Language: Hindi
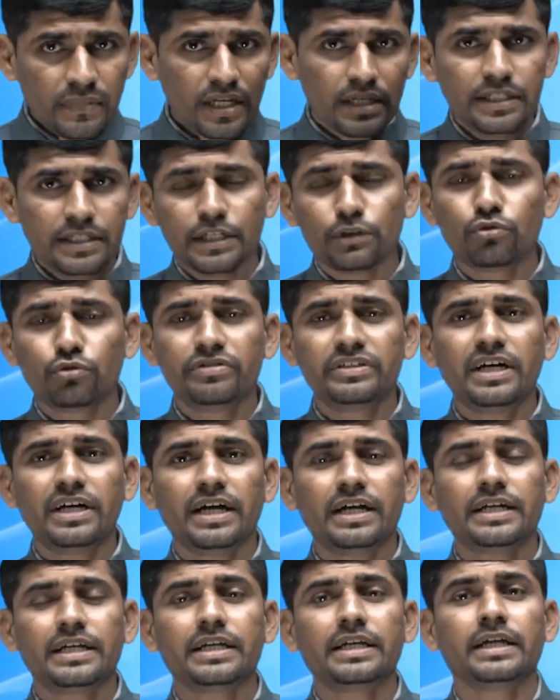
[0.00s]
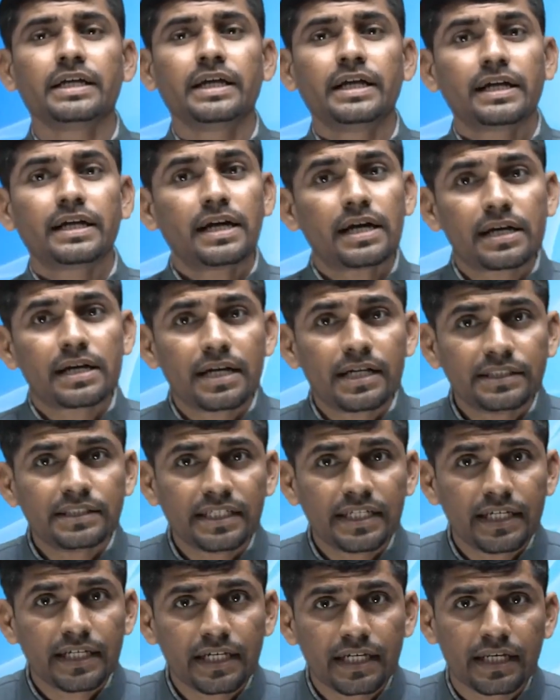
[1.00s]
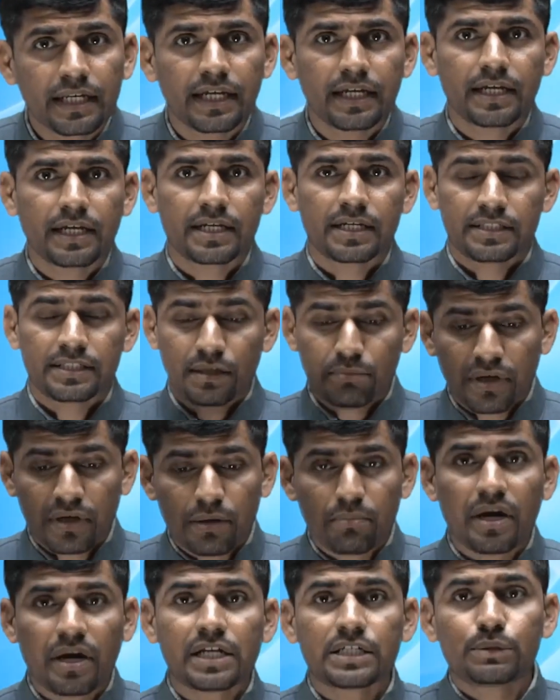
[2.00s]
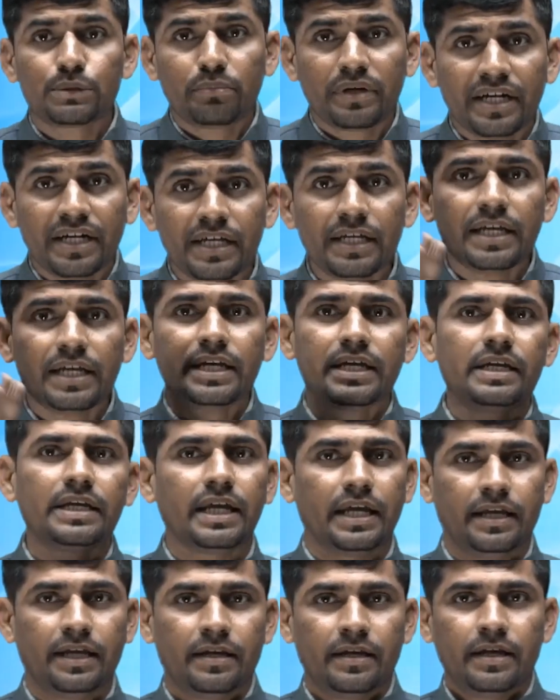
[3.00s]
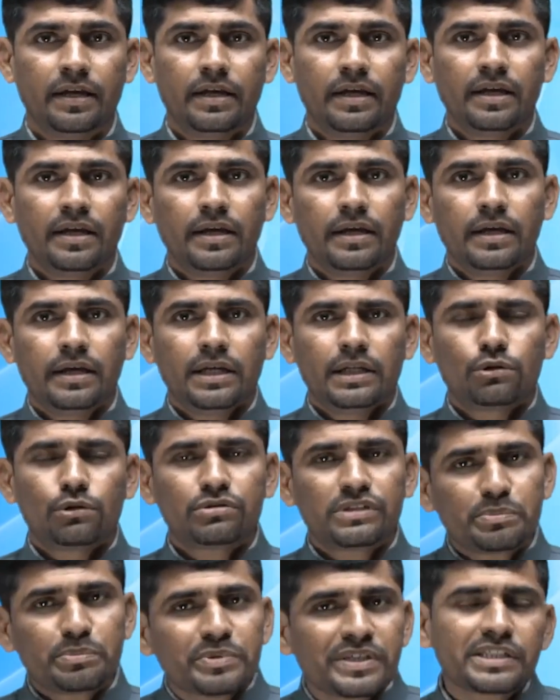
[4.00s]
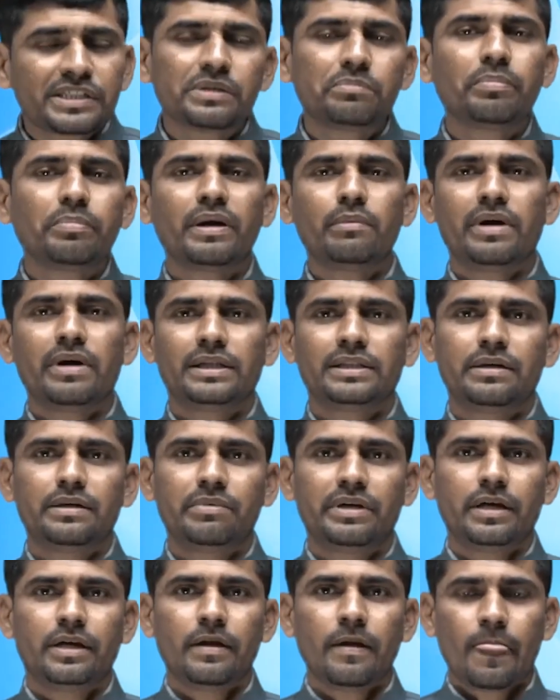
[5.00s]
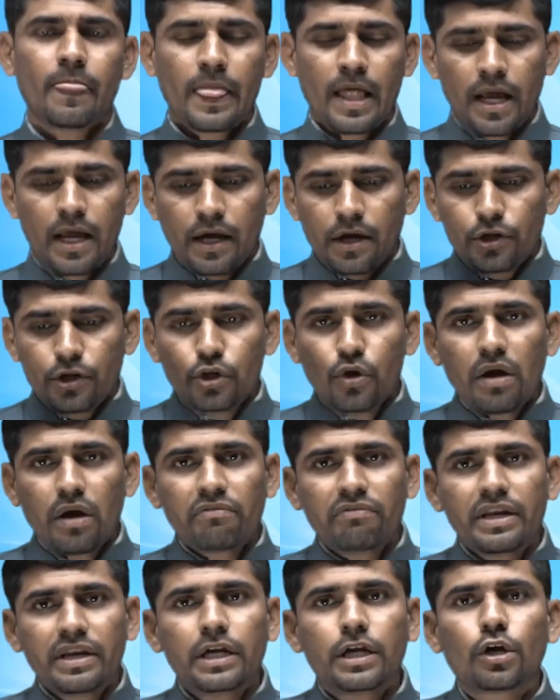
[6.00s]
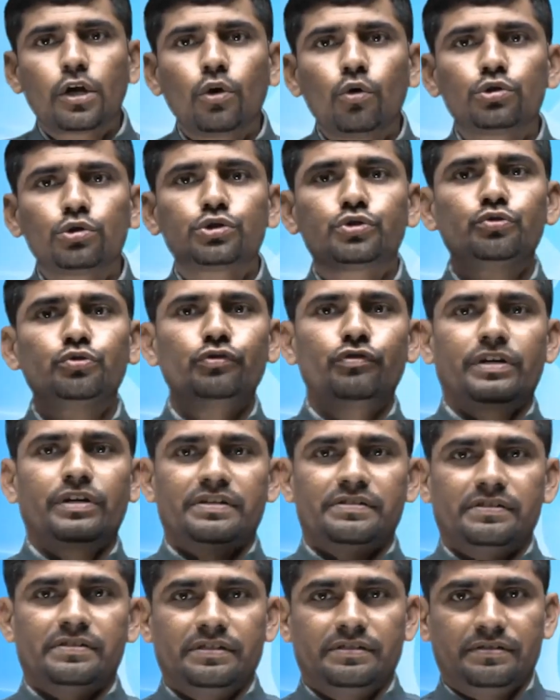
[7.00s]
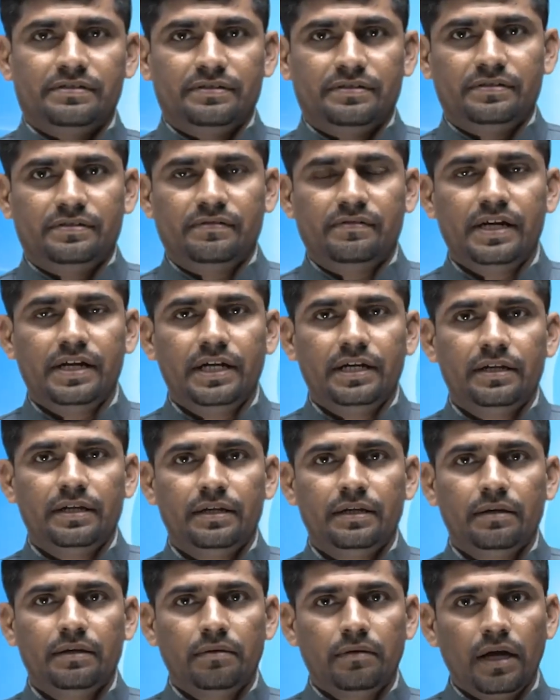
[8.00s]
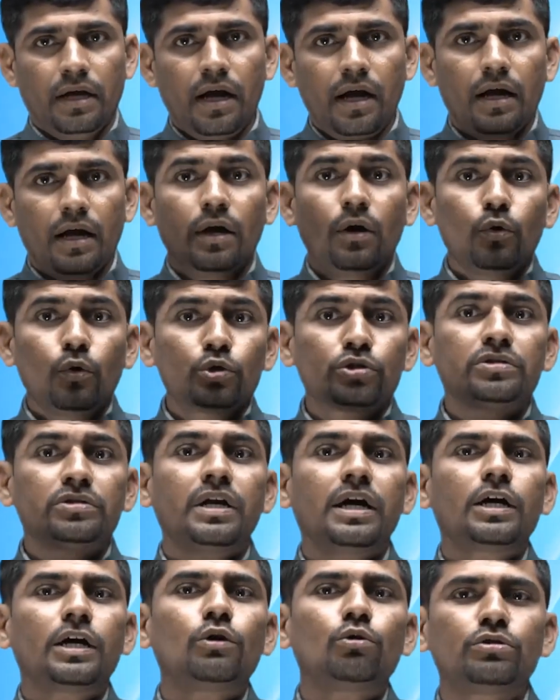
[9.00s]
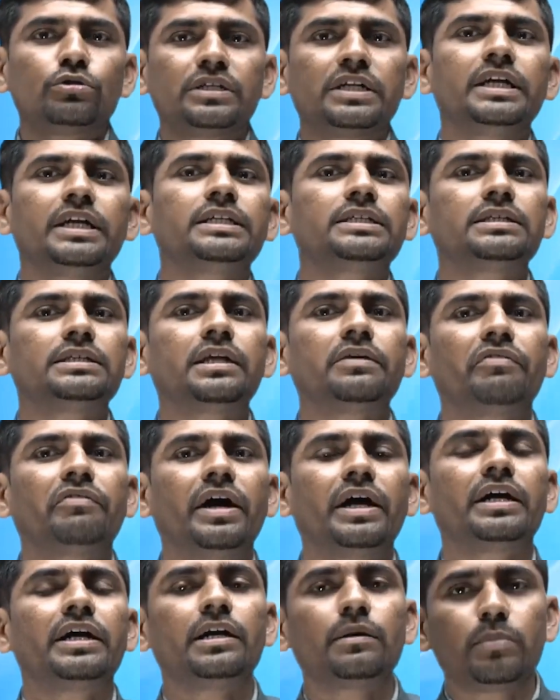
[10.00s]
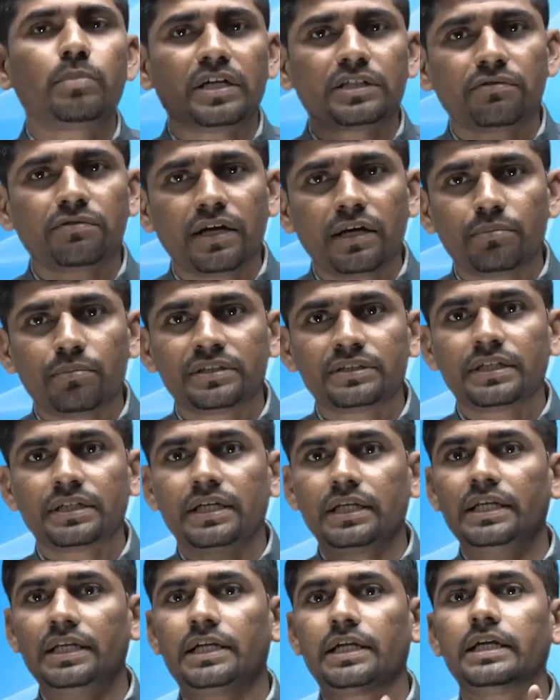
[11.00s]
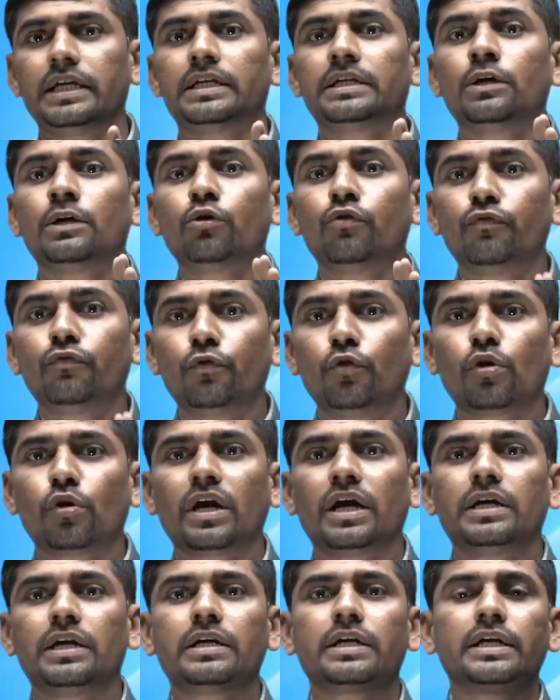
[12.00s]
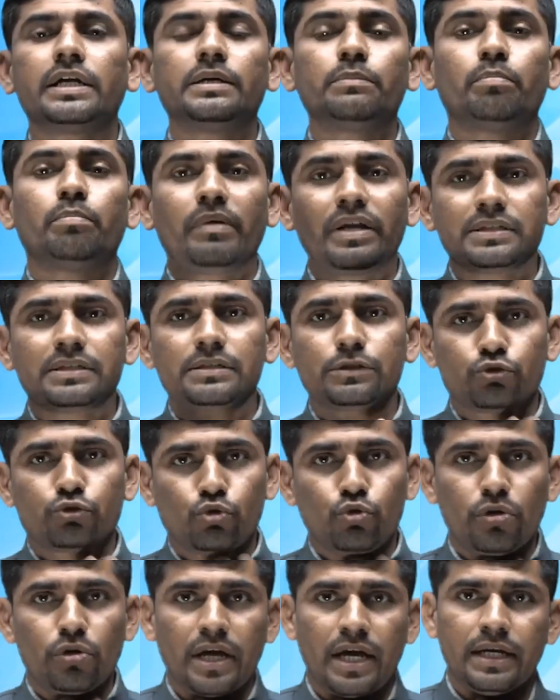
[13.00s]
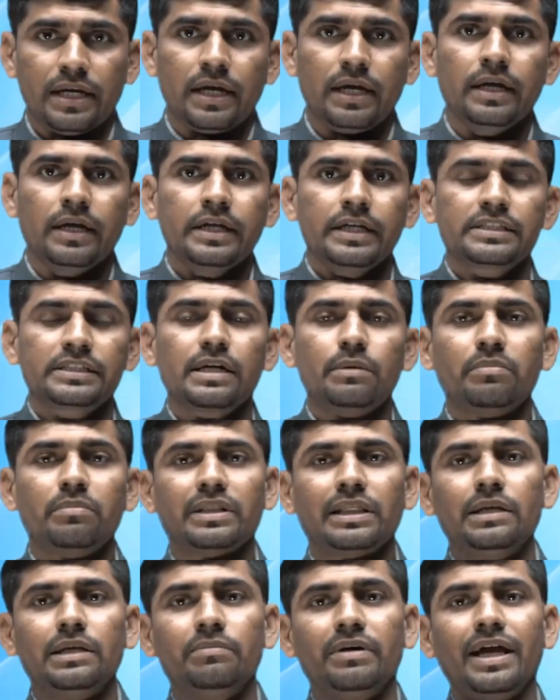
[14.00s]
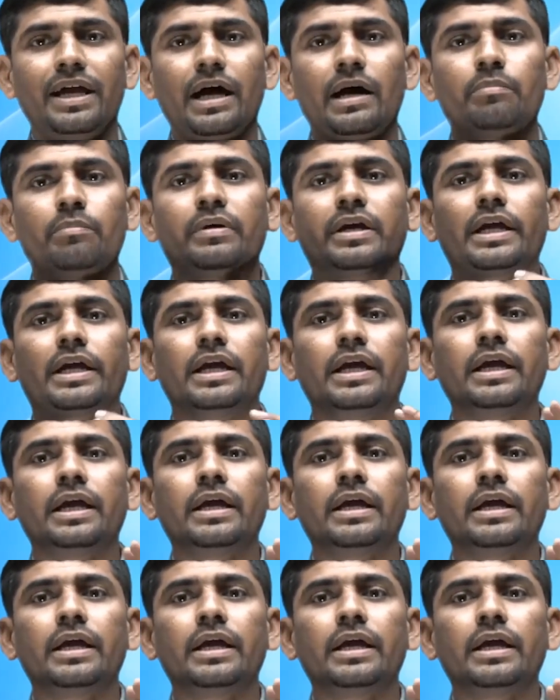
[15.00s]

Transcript: ये दुविधा है कि करना चाहिए कि नहीं करना चाहिए मेरे मार्क्स बढ़ेंगे कि नहीं तो सबसे सिंपल बात है बेटा यू आर वेरी क्लोज टू योर रिजल्ट राइट हाँ उतना क्लोज नहीं है जितने 500 प्लस वाले बच्चे हैं लेकिन 400 प्लस स्कोर आना इसका मतलब है आपके